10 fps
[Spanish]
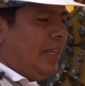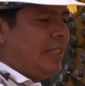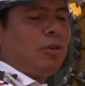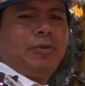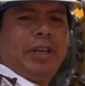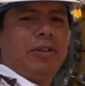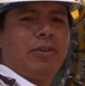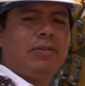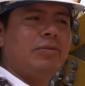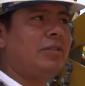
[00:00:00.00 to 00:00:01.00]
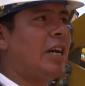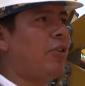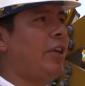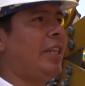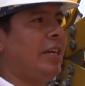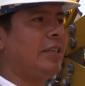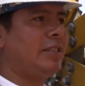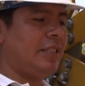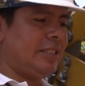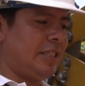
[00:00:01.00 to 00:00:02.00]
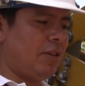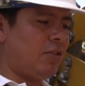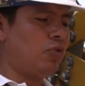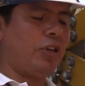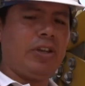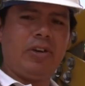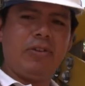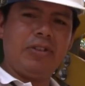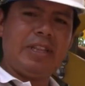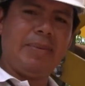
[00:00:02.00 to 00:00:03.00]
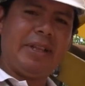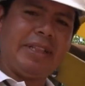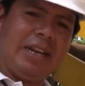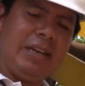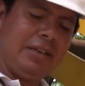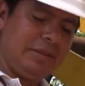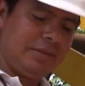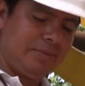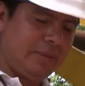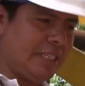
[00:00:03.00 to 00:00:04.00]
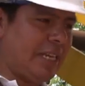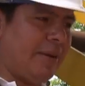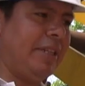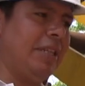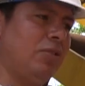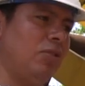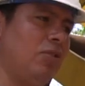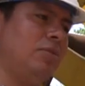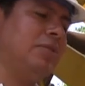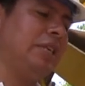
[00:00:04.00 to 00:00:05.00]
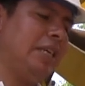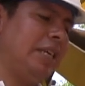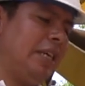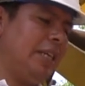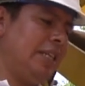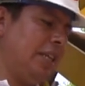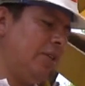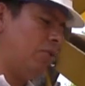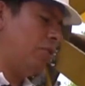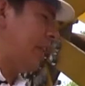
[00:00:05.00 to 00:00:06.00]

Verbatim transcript: Estamos viendo una rueda que está construida de metal, básicamente todo. Tiene unos